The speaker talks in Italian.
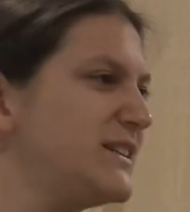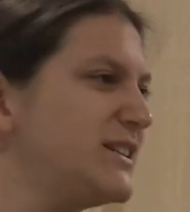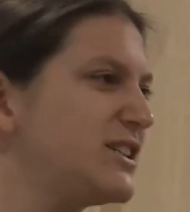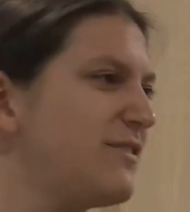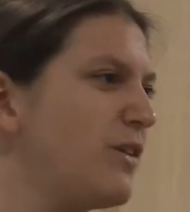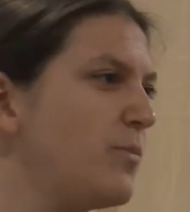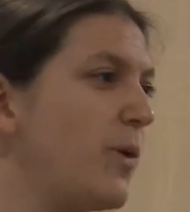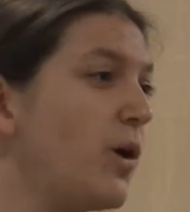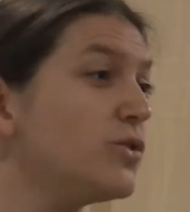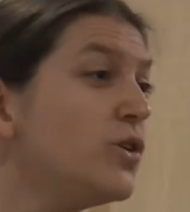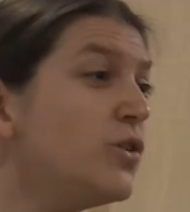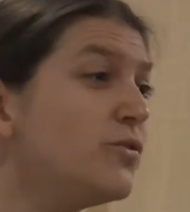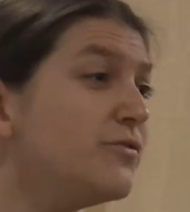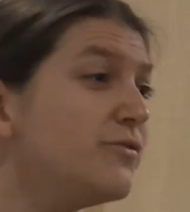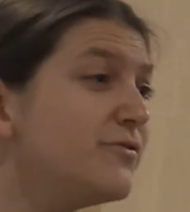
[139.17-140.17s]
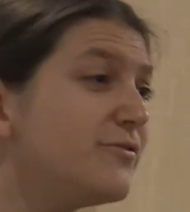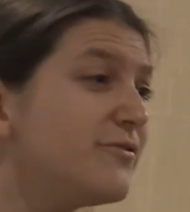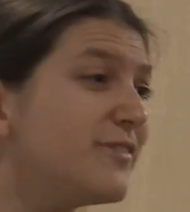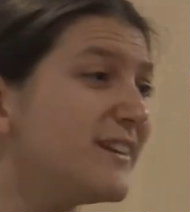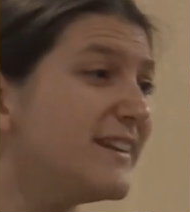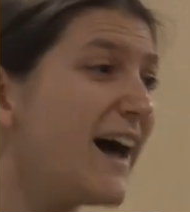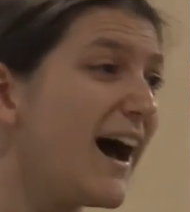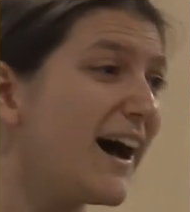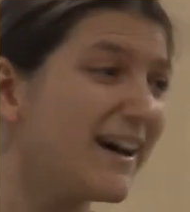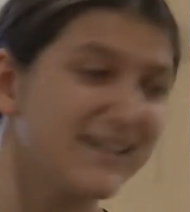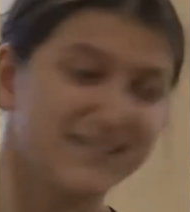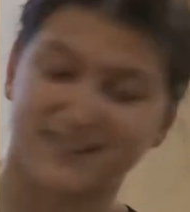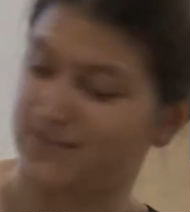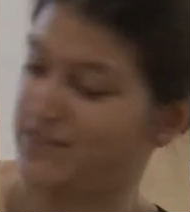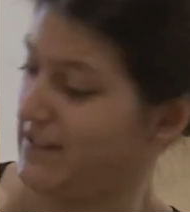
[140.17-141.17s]
che diceva un po' no.
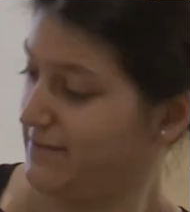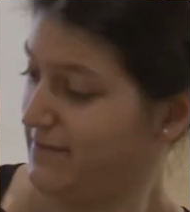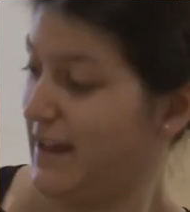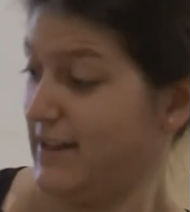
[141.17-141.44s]
Fidatevi.